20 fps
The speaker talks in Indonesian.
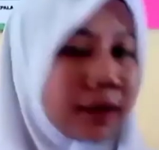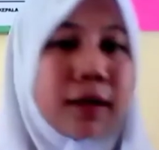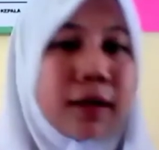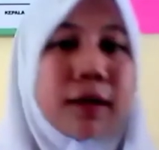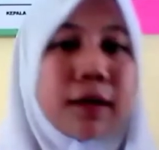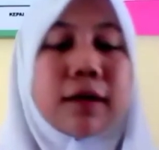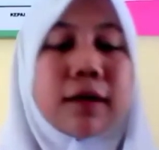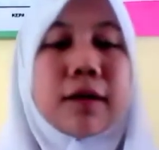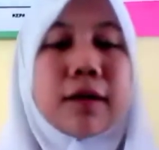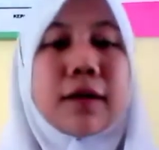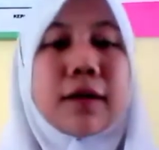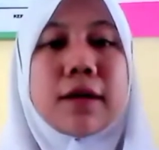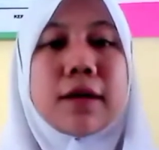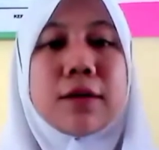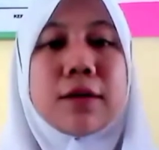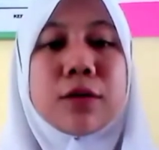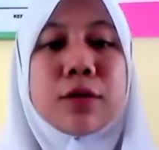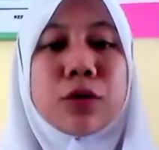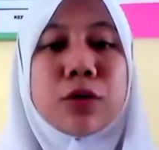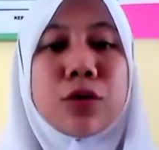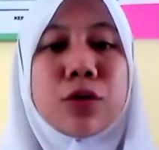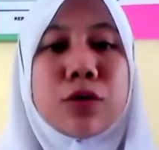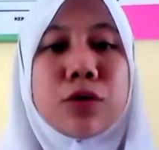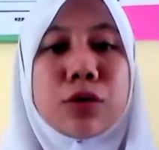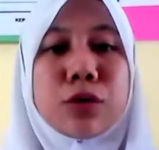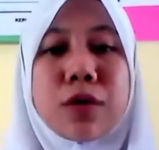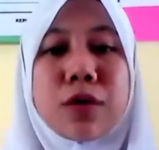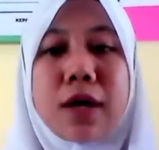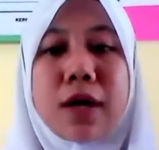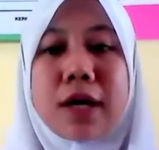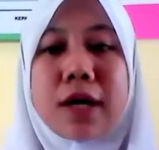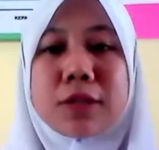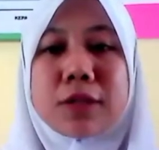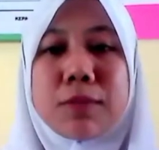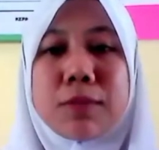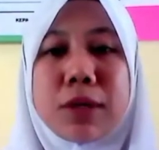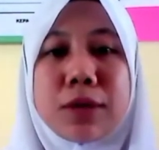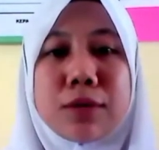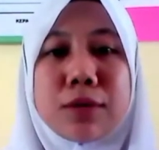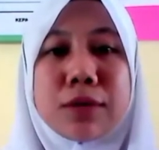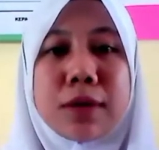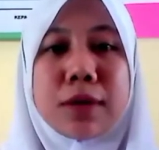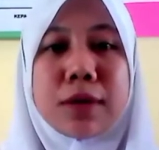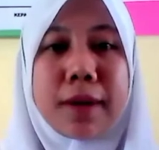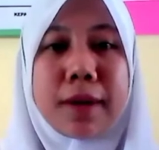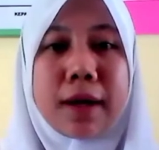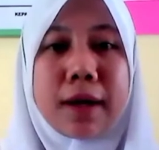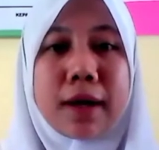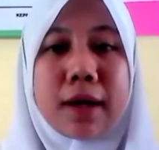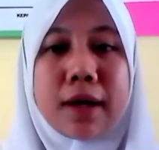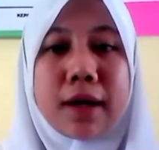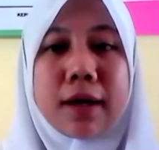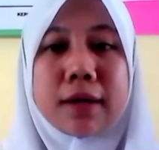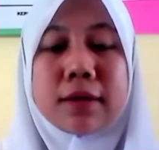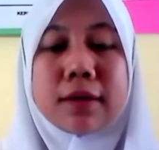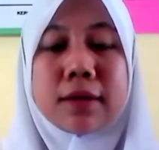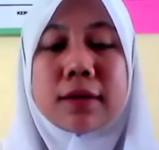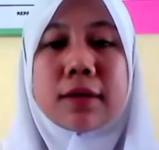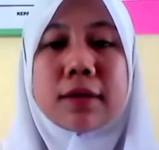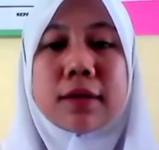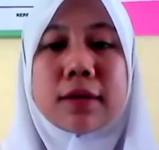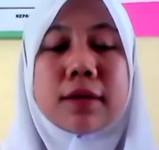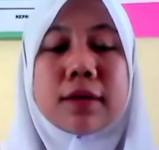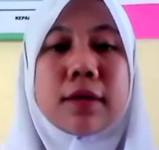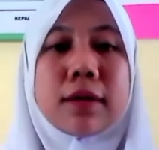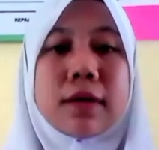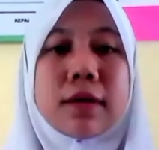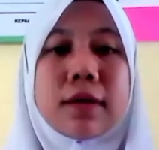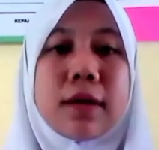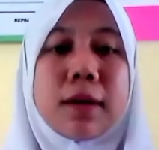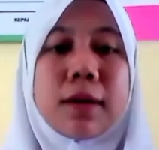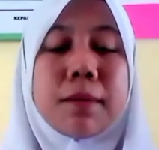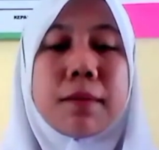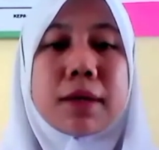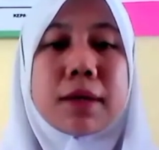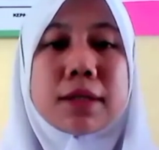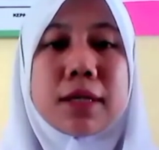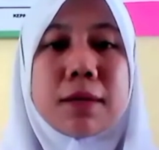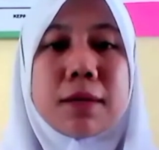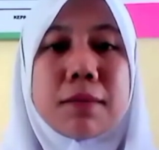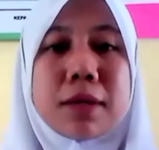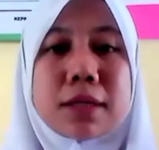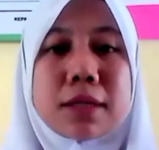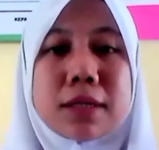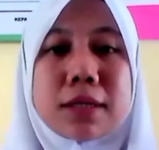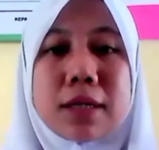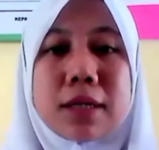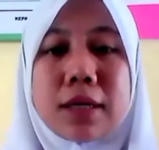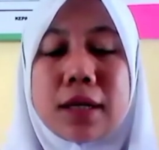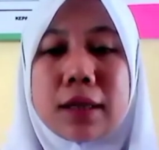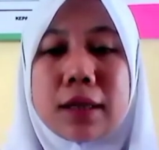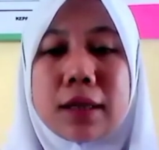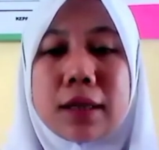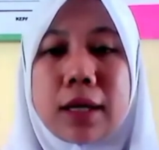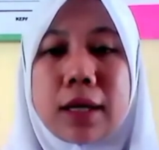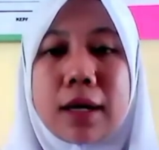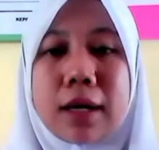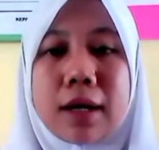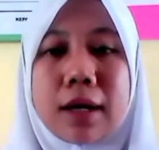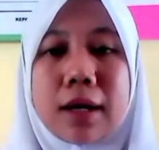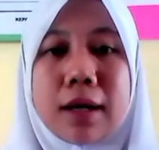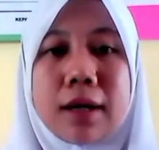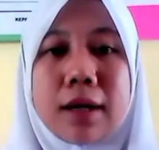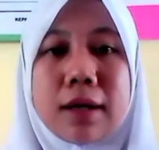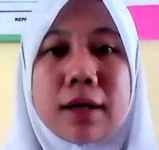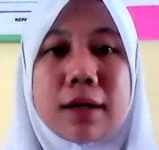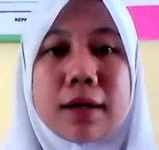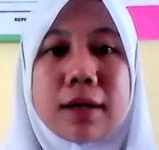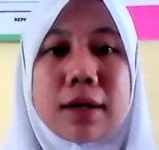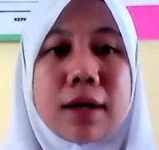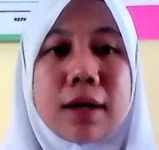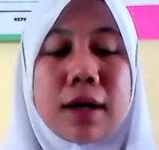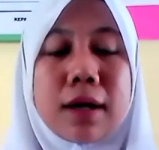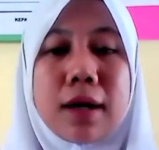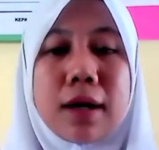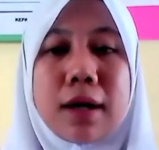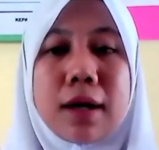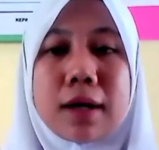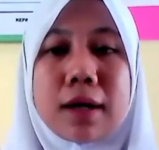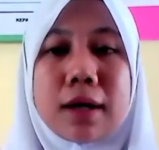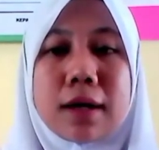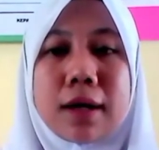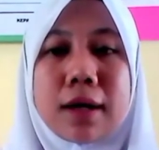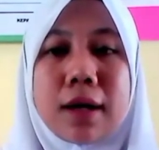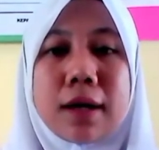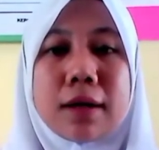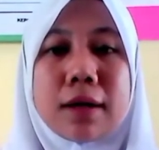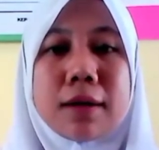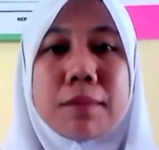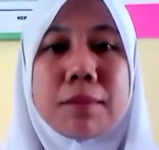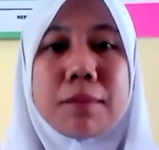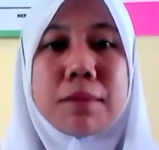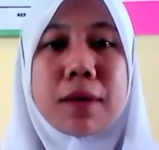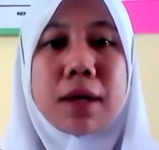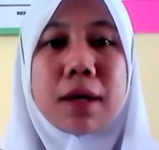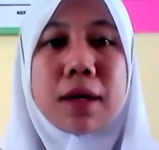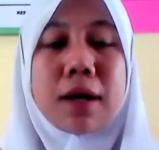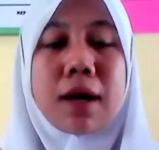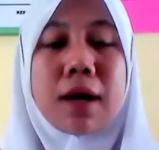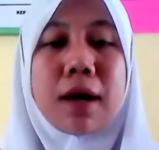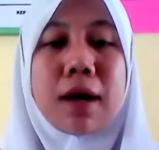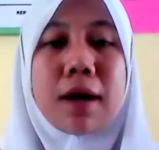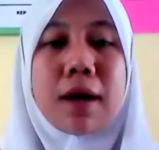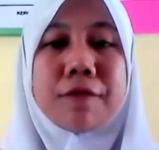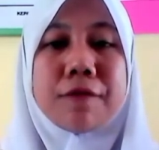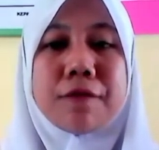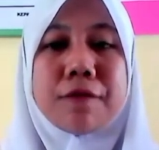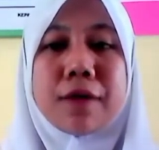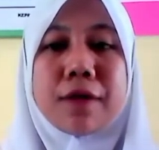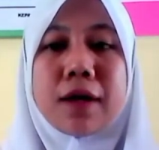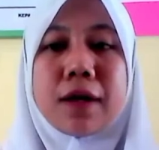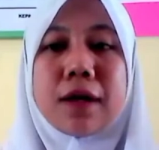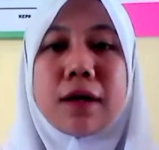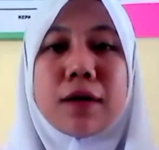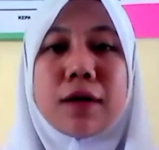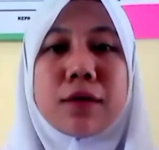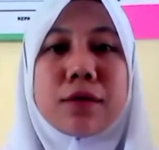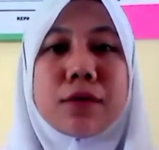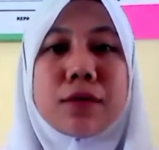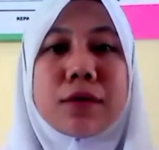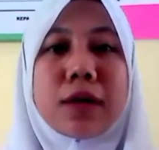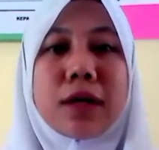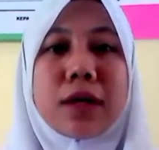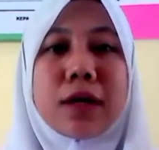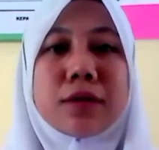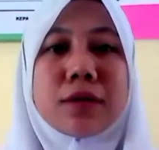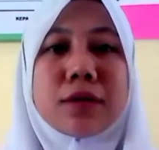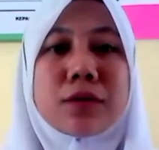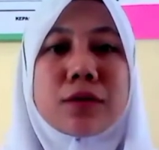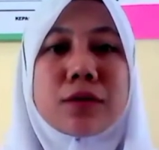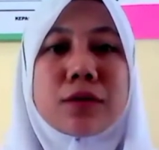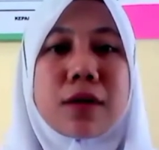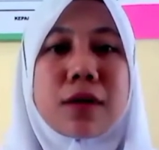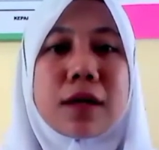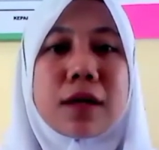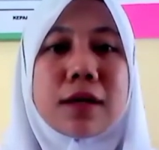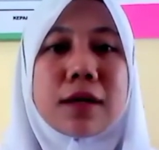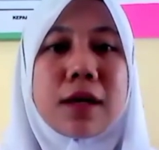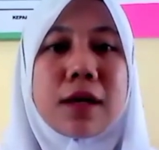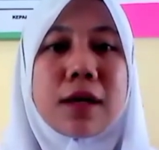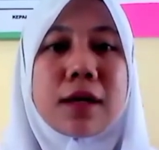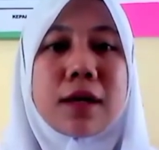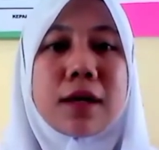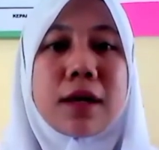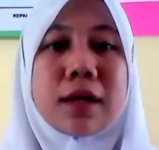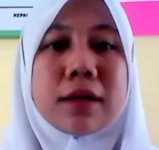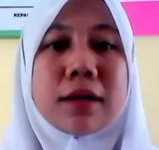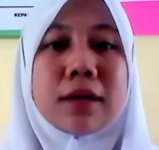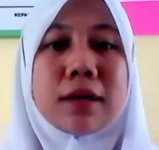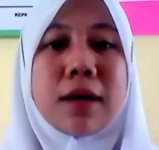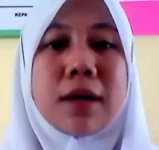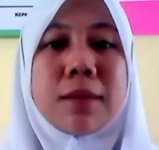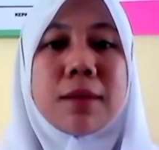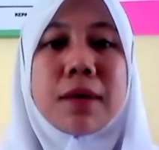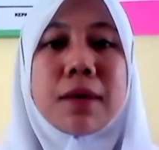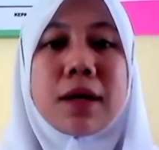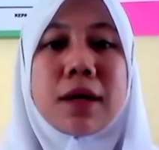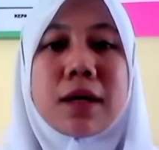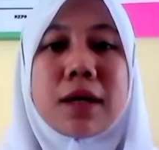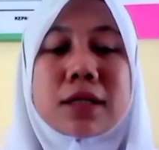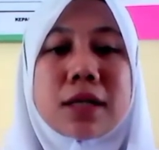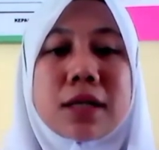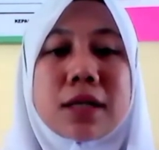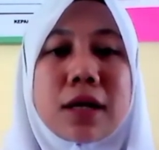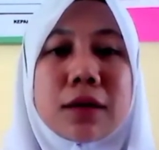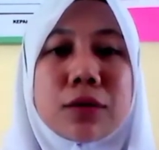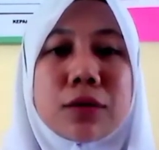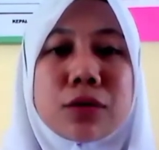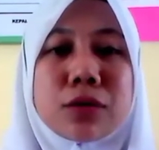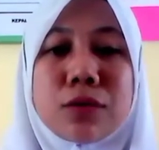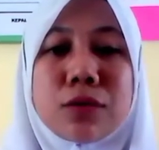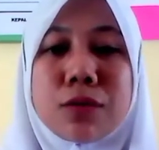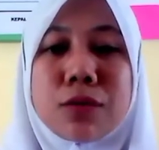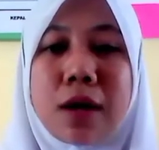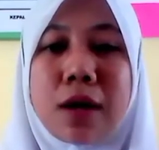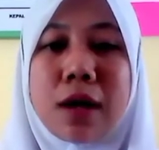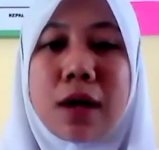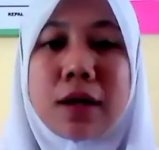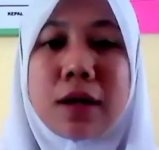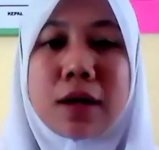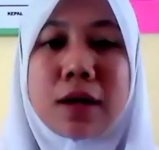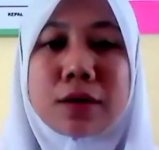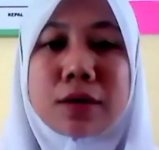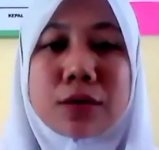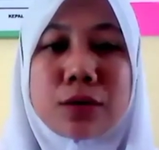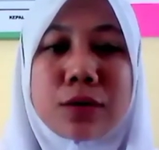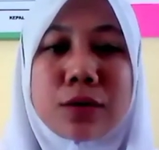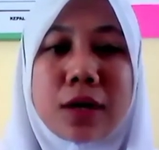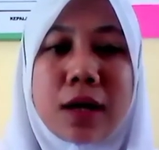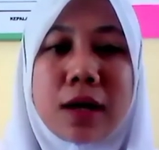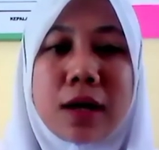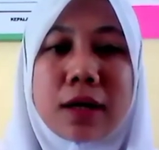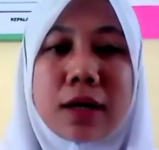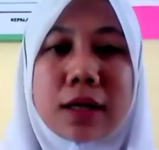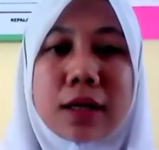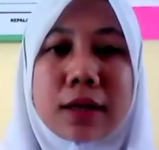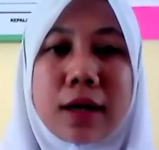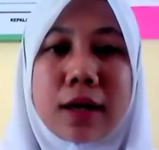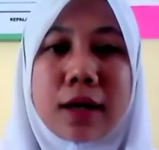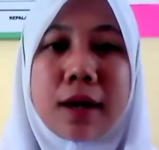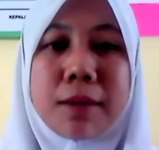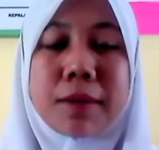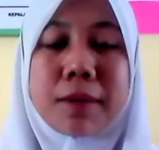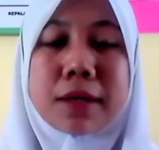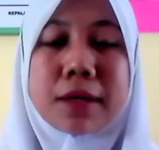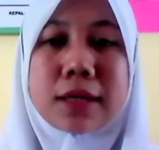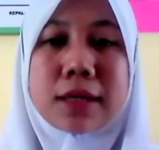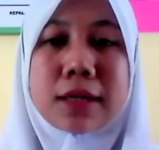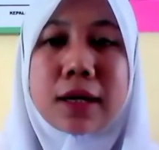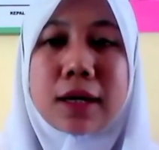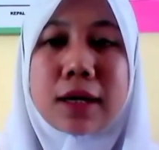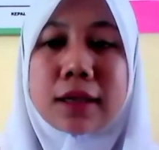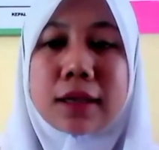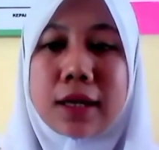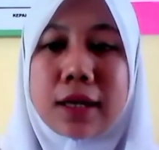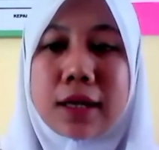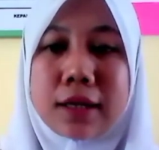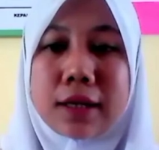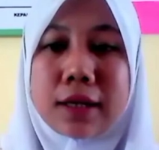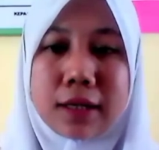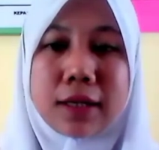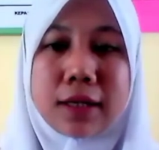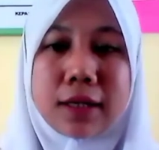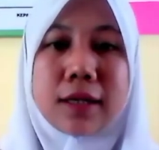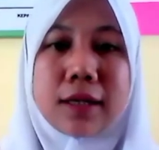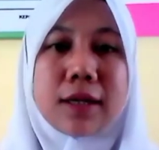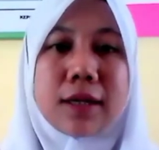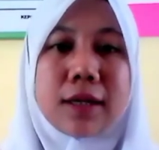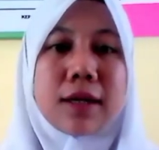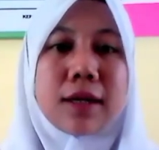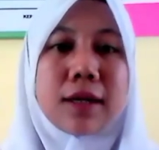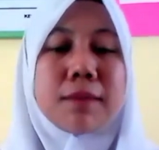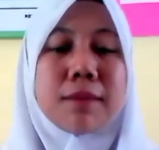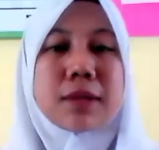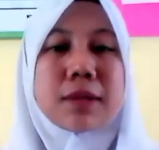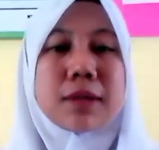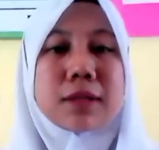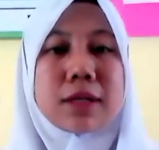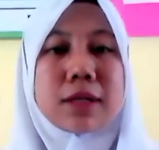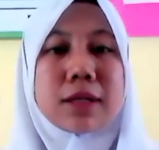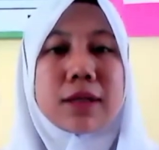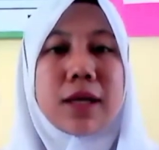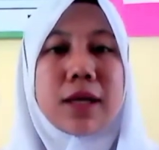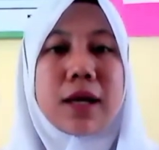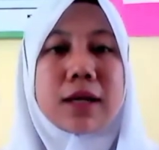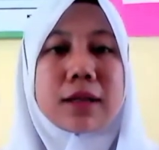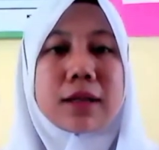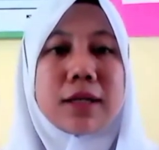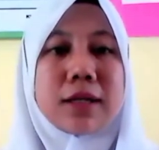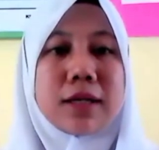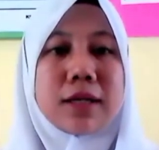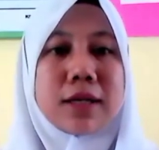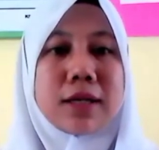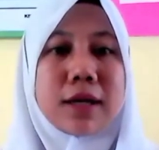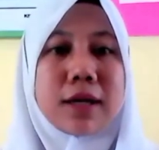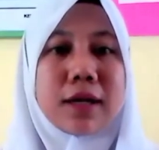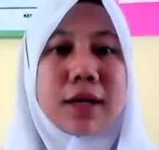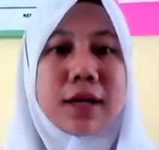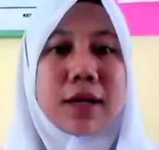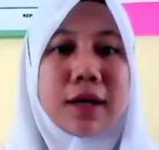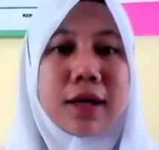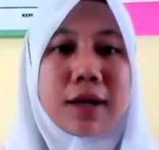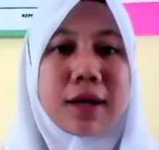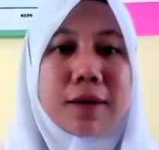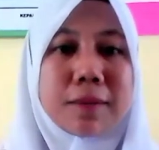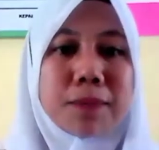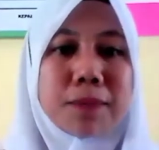Uh, untuk tugas minggu depan, masing-masing kita akan menghafal Quran Surat Al-An'am ayat 102 yang sudah kita bacakan tadi, beserta artinya, ya nak?